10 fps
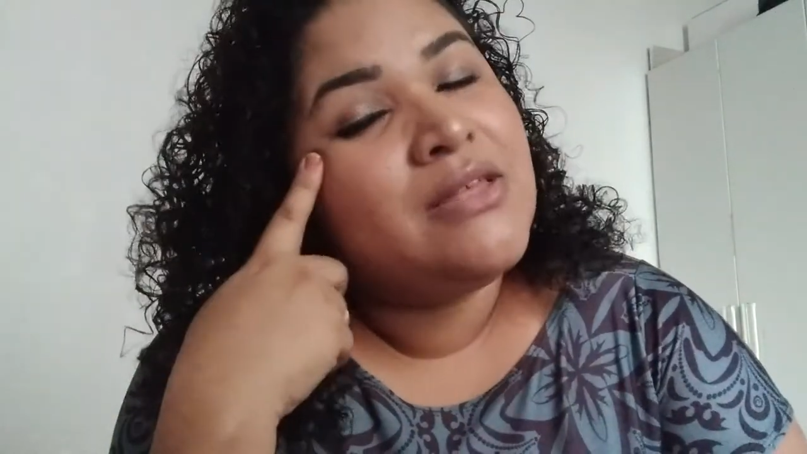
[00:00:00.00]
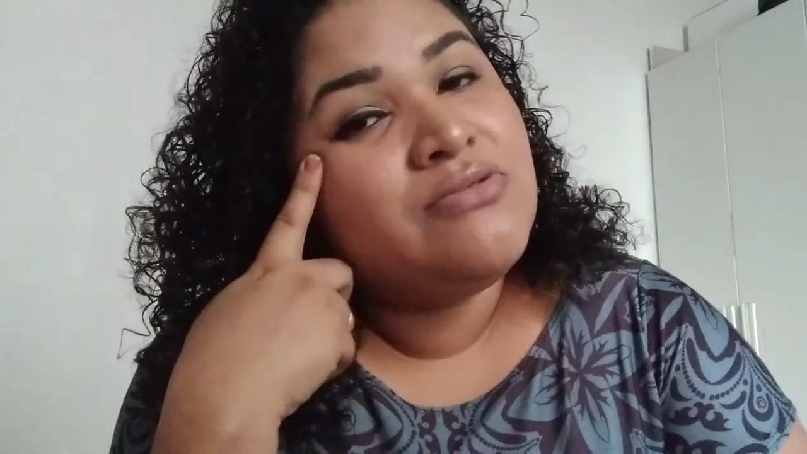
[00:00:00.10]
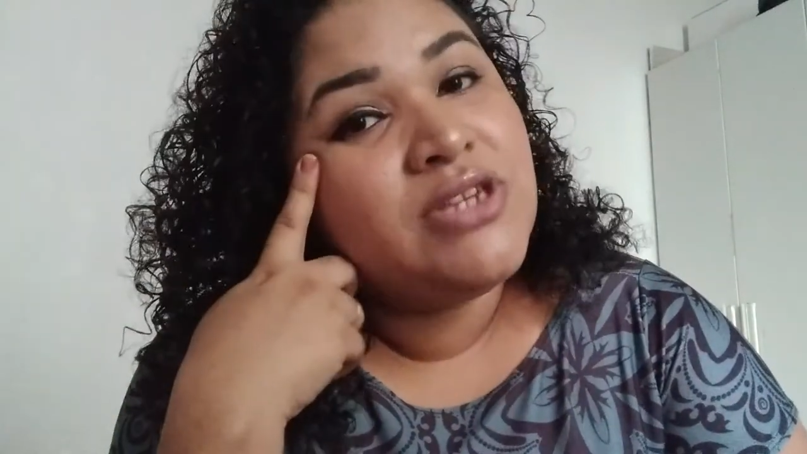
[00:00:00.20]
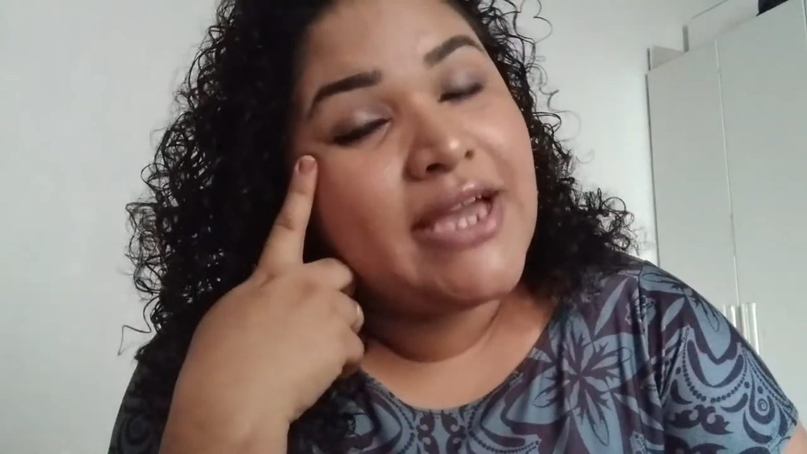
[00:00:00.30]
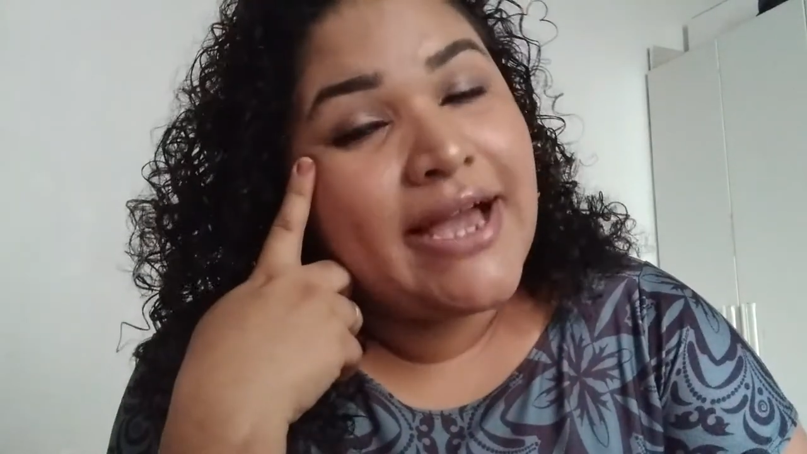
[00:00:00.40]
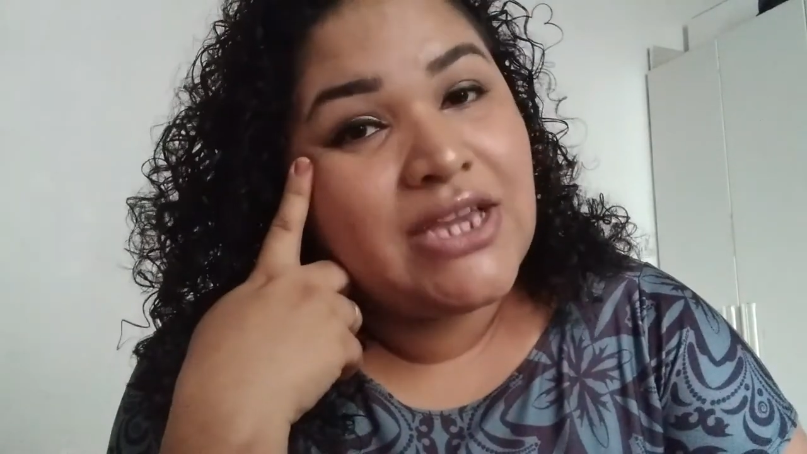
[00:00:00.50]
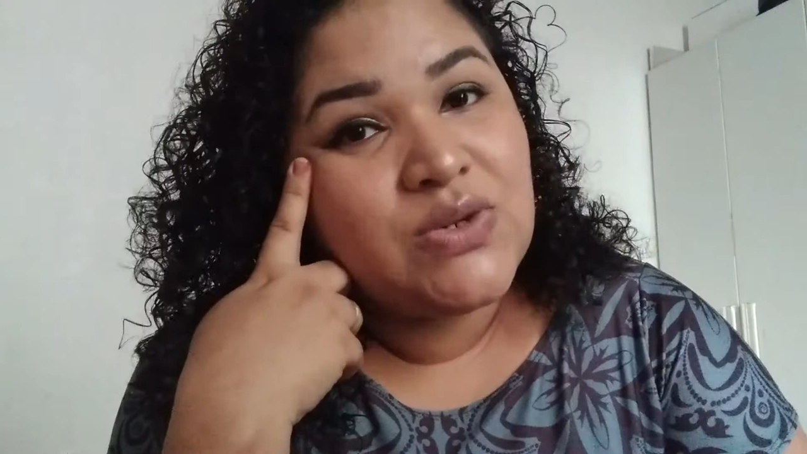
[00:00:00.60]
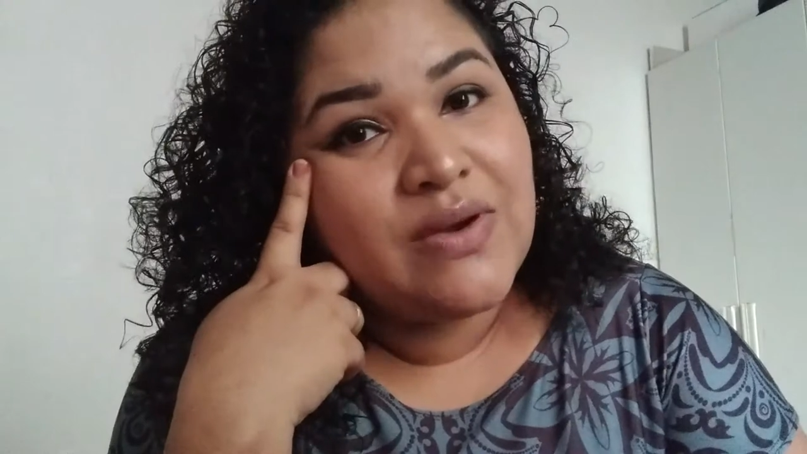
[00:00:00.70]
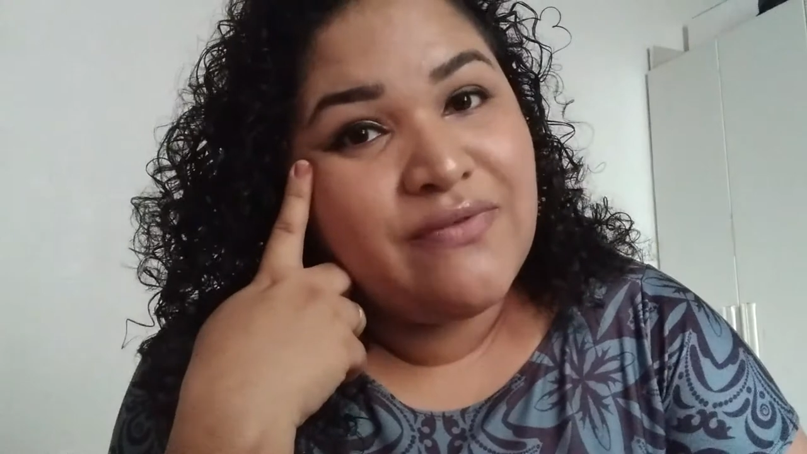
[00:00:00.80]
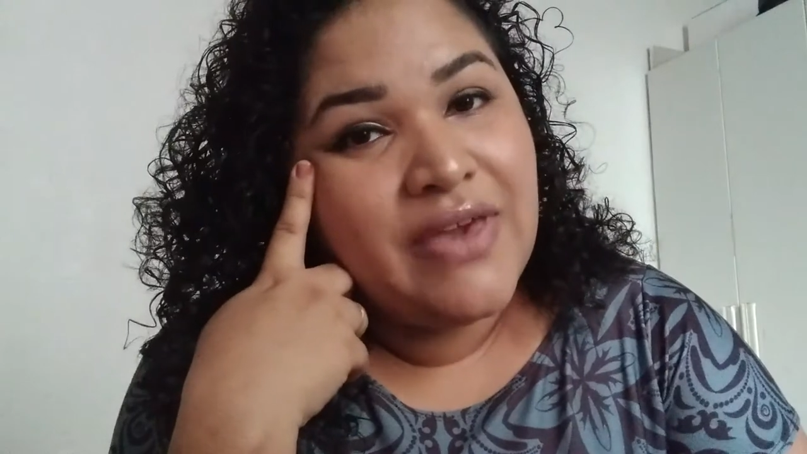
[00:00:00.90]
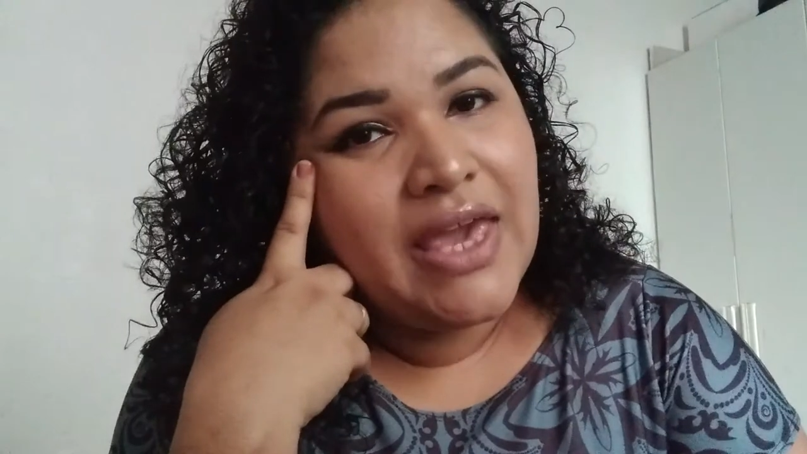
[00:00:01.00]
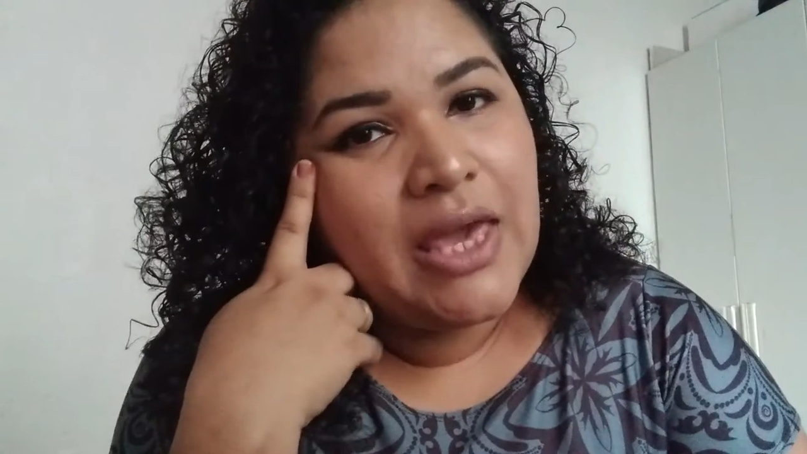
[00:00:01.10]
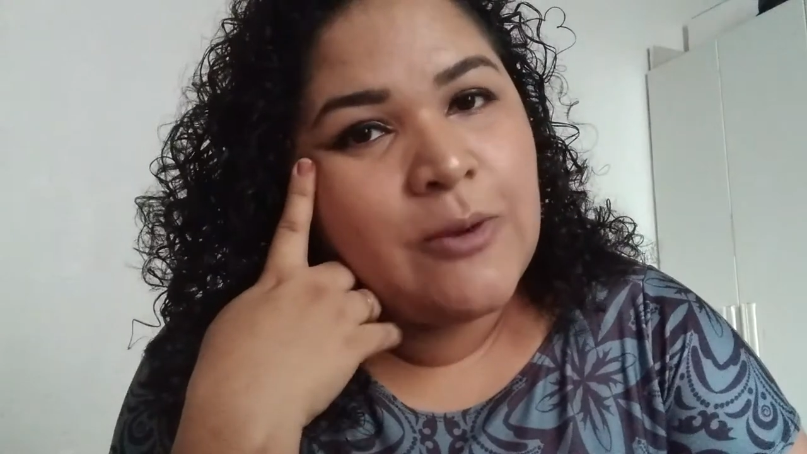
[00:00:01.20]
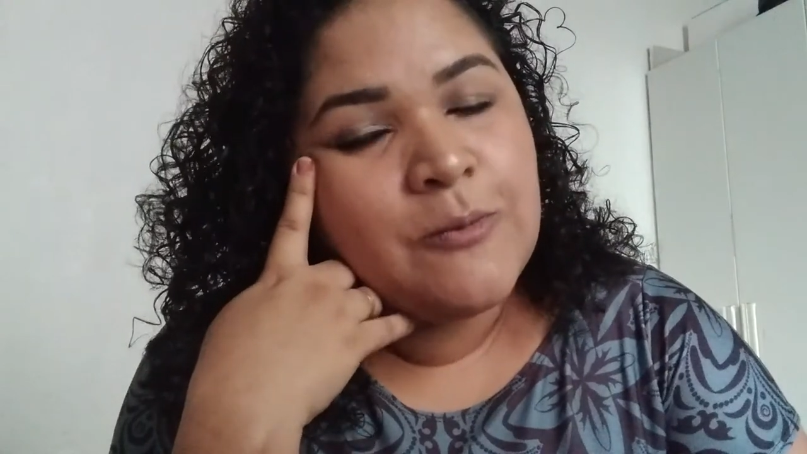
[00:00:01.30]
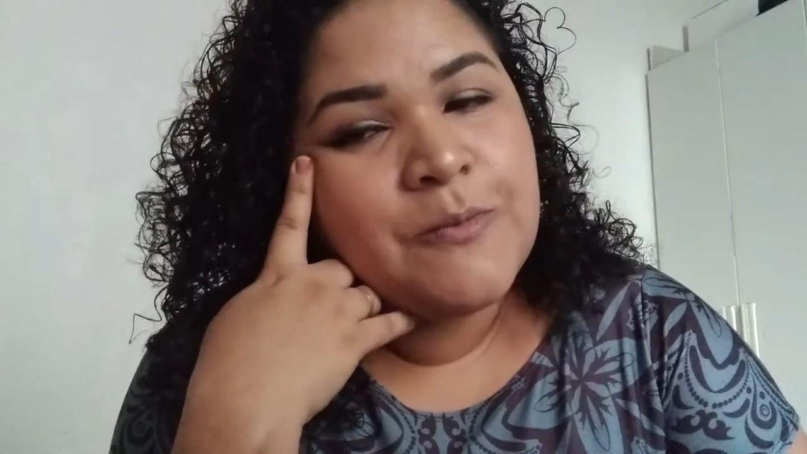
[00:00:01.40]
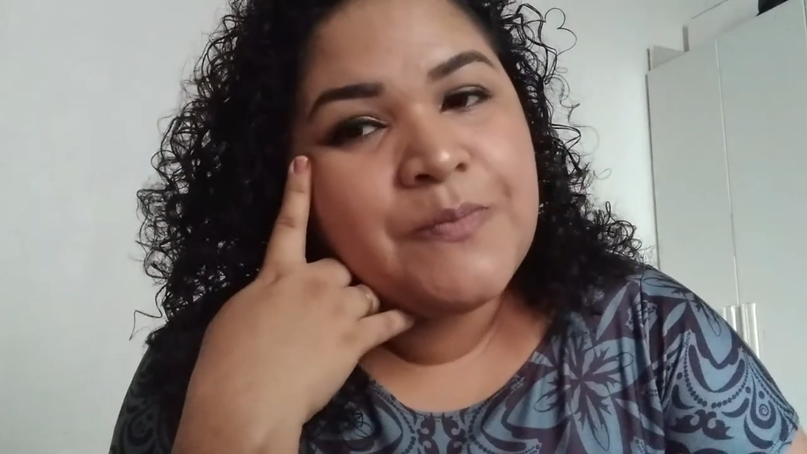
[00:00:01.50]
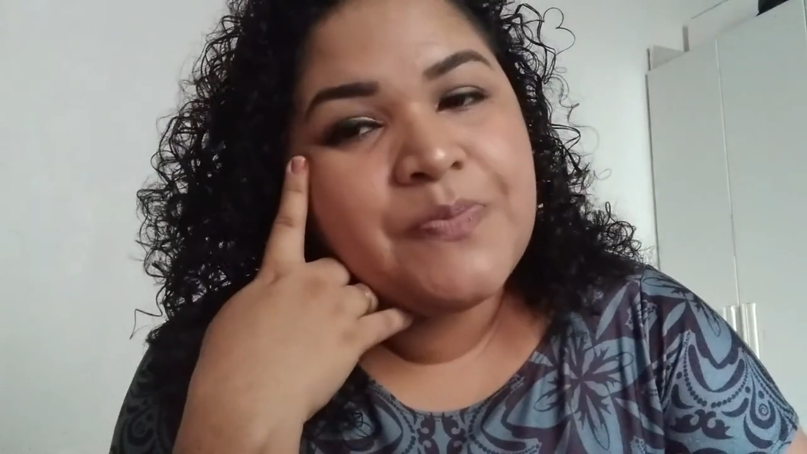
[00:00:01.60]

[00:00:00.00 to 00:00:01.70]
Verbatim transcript: No dia que a cachorra veio,